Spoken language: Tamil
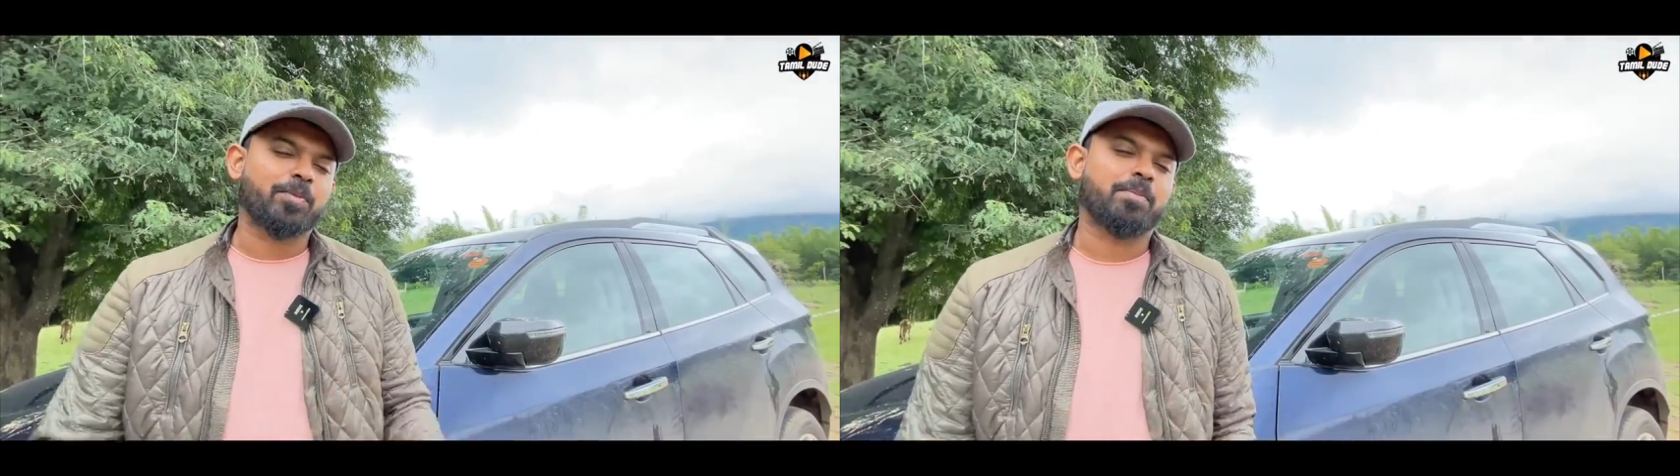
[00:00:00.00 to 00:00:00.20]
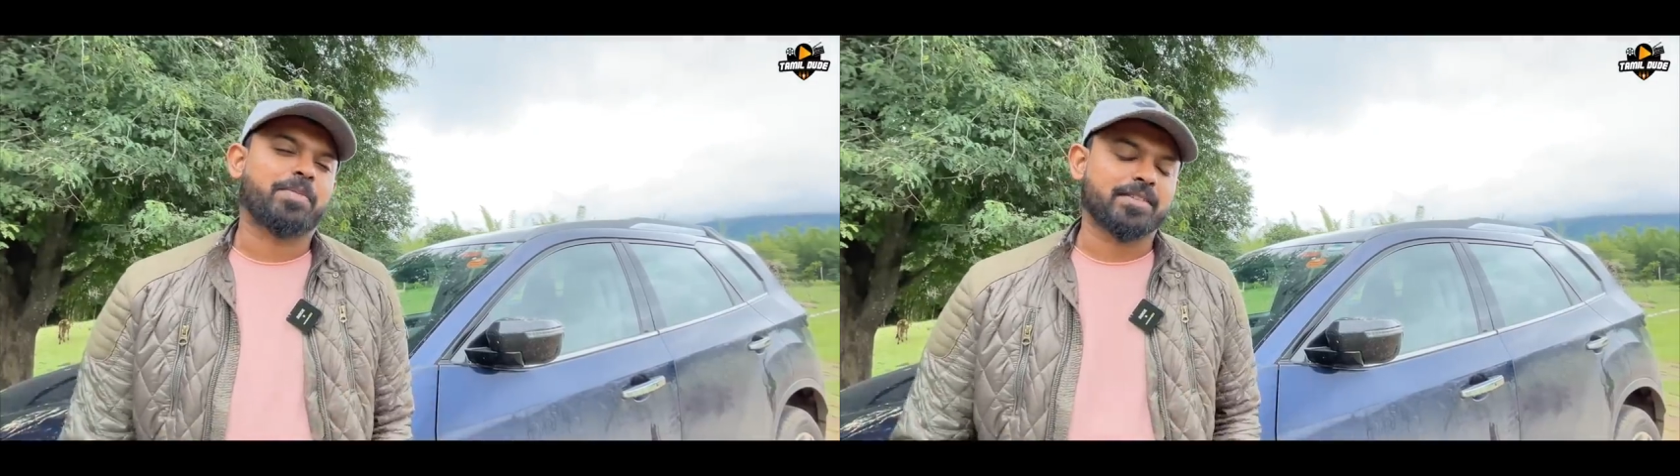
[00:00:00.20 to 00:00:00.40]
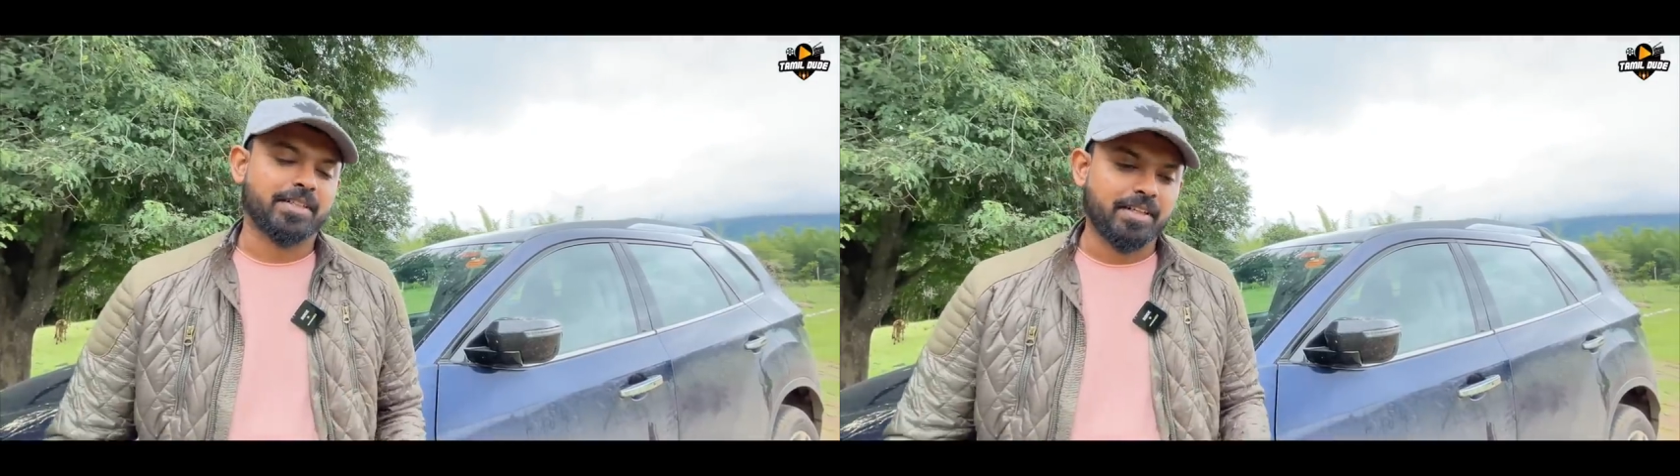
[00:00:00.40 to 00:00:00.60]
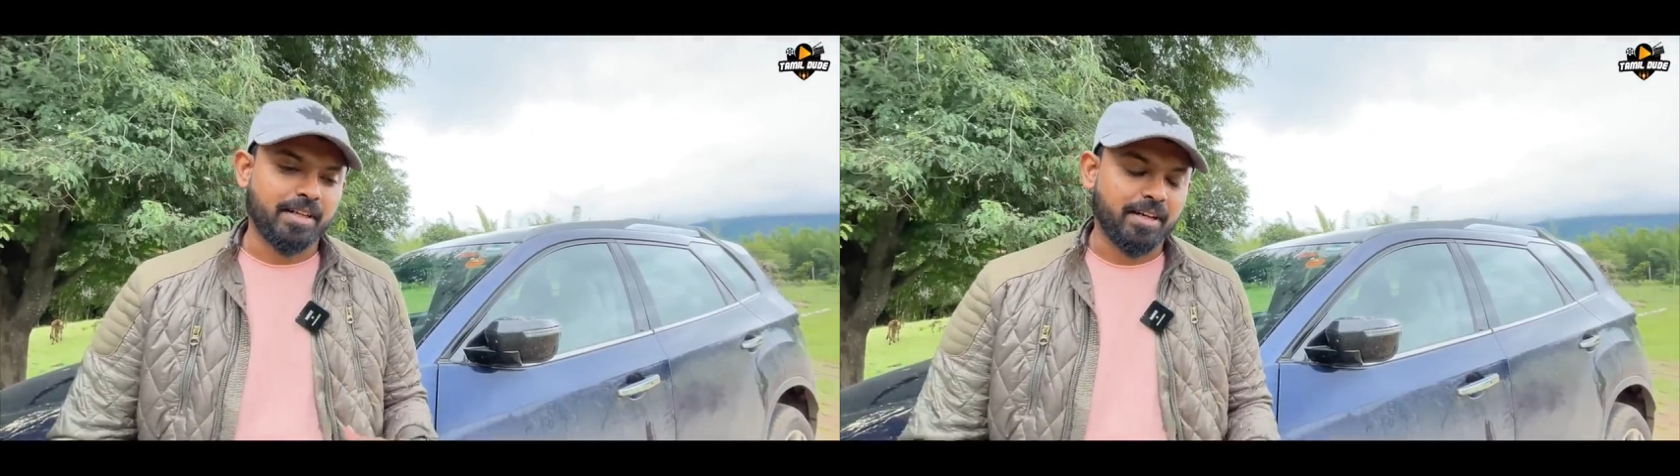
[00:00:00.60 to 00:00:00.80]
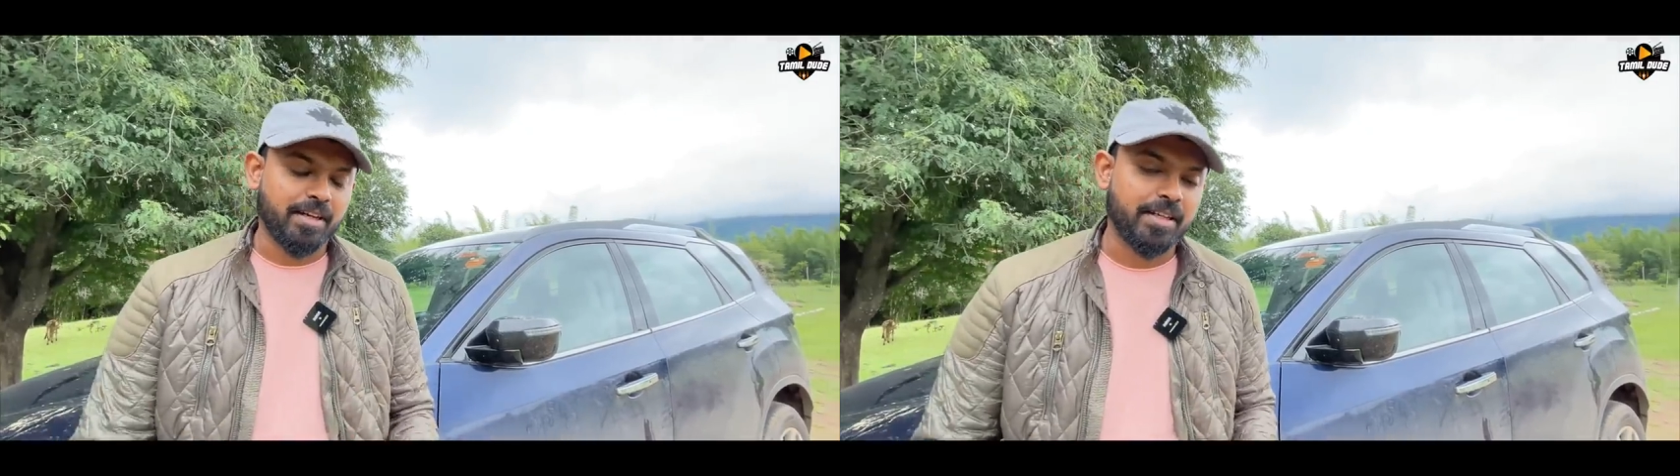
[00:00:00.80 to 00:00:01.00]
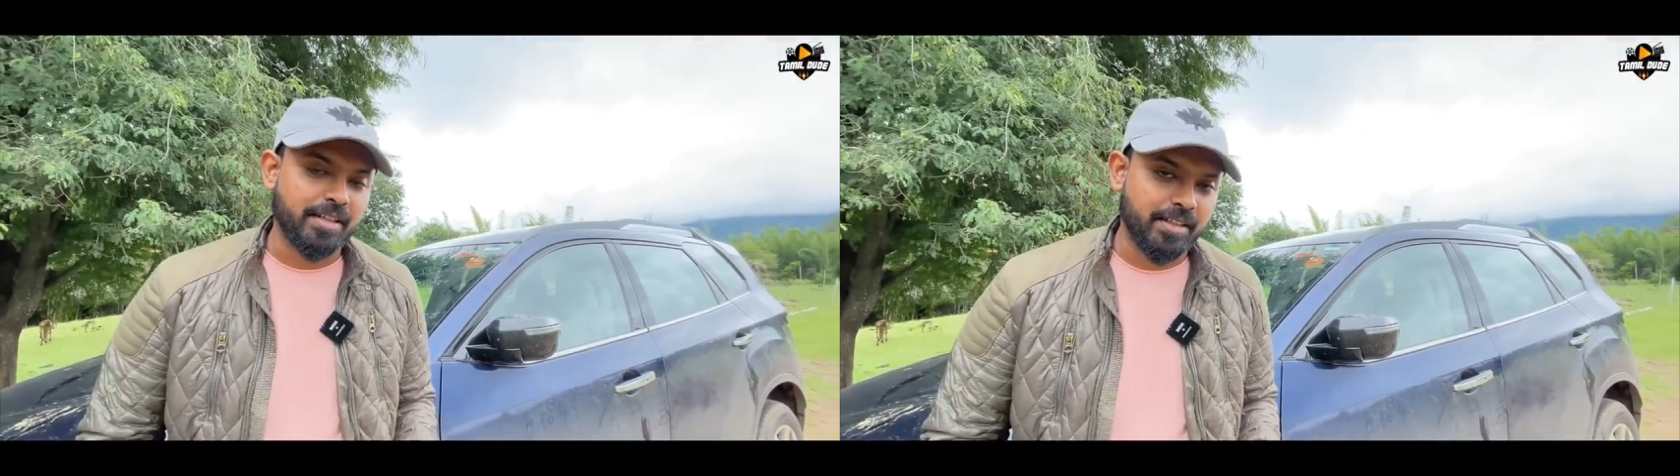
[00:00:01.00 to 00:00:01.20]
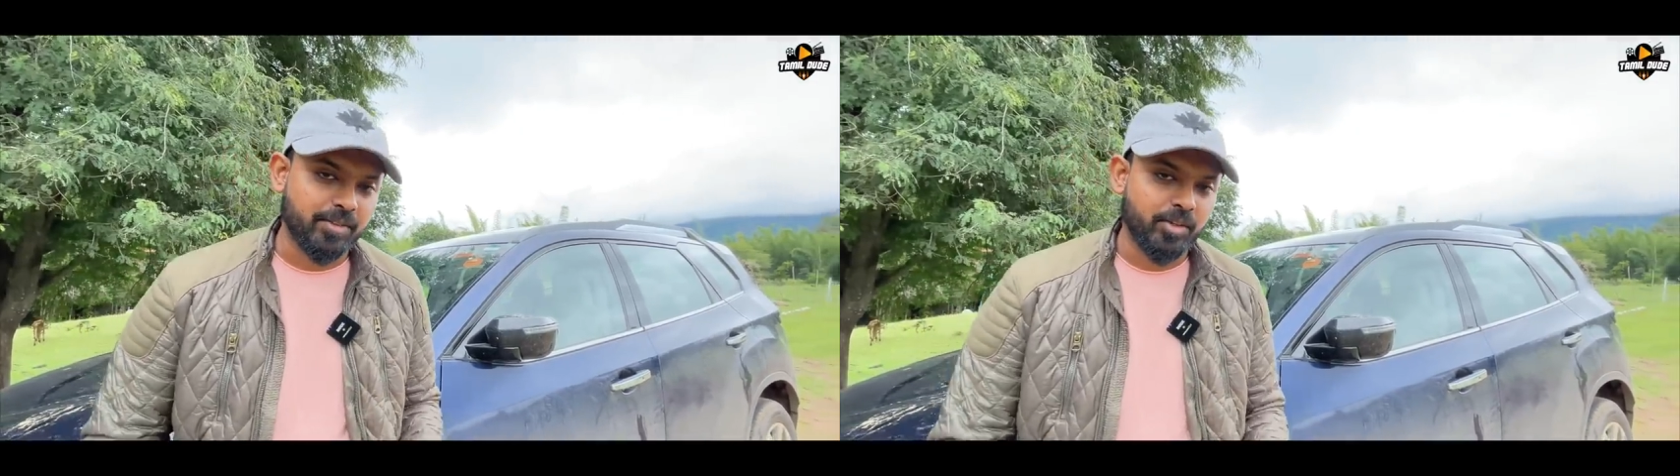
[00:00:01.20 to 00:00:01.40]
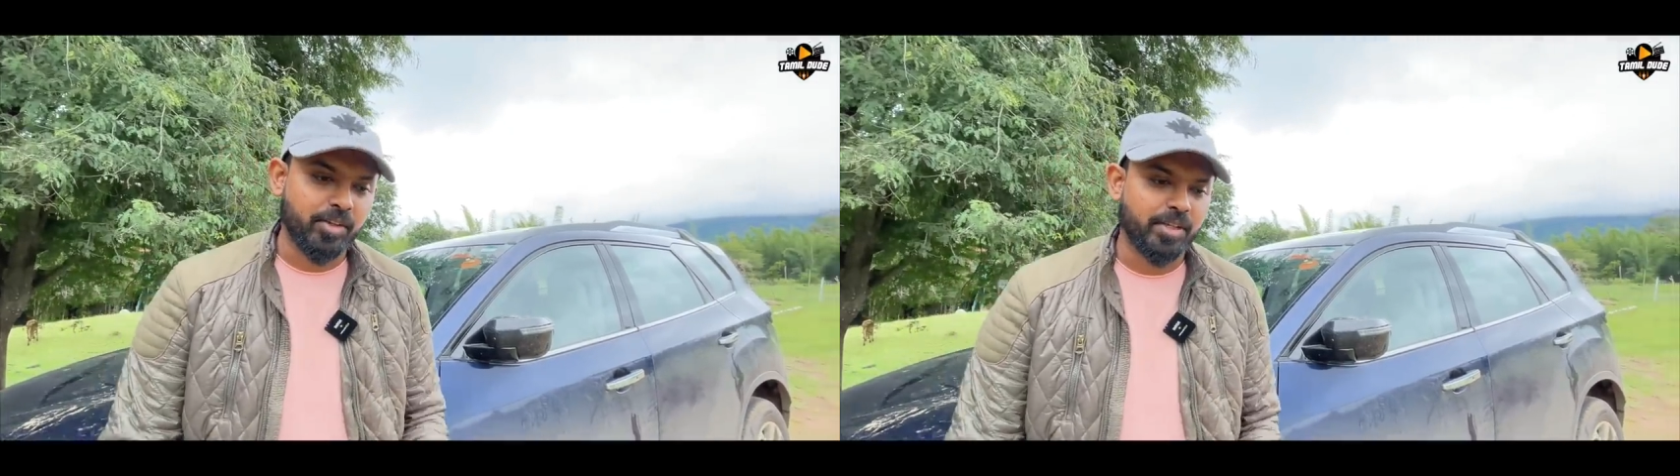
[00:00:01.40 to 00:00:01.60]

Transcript: ரொம்ப ப்ளசண்ட்டாக இருக்கக்கூடிய ஒரு